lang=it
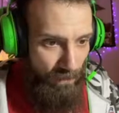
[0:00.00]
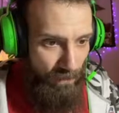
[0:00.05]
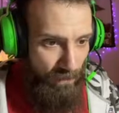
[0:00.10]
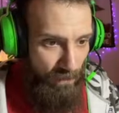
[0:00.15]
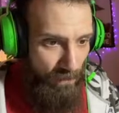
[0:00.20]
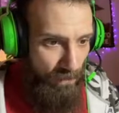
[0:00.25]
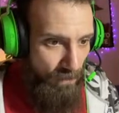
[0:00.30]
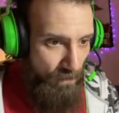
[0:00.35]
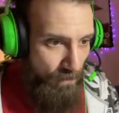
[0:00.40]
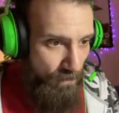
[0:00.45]

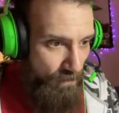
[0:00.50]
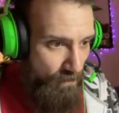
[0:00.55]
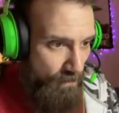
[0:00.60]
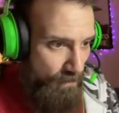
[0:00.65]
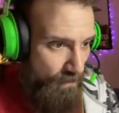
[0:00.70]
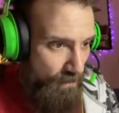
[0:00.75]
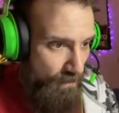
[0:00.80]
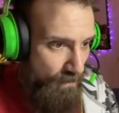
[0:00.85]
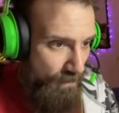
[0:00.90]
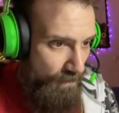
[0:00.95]

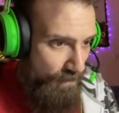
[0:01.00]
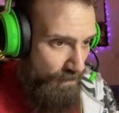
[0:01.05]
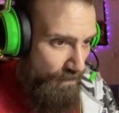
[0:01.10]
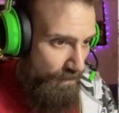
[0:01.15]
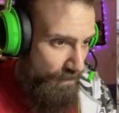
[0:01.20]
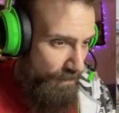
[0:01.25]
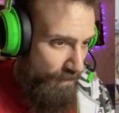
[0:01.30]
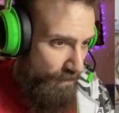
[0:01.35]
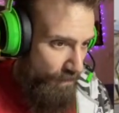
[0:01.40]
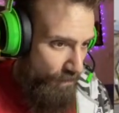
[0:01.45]
il,
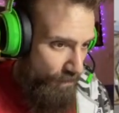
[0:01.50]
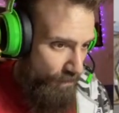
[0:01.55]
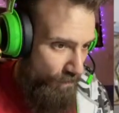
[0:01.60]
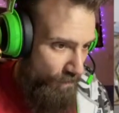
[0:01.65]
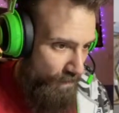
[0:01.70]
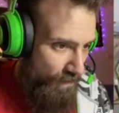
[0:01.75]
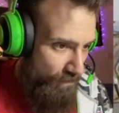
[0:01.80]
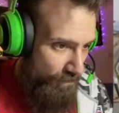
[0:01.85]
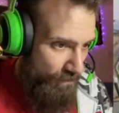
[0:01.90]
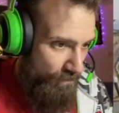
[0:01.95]
la loro
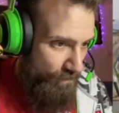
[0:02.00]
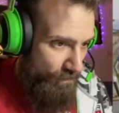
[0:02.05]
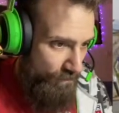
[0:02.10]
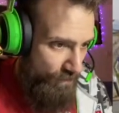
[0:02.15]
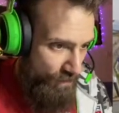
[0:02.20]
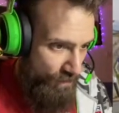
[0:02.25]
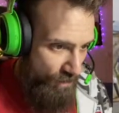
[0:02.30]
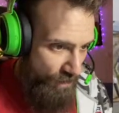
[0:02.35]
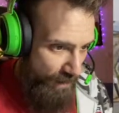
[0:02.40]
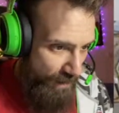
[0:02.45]
lingua tutta
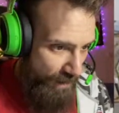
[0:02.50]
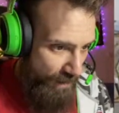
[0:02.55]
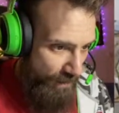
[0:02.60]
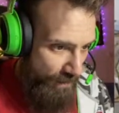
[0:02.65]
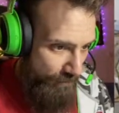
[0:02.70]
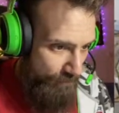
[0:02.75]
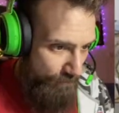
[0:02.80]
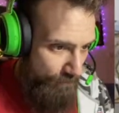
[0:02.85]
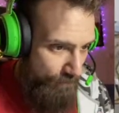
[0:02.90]
strana.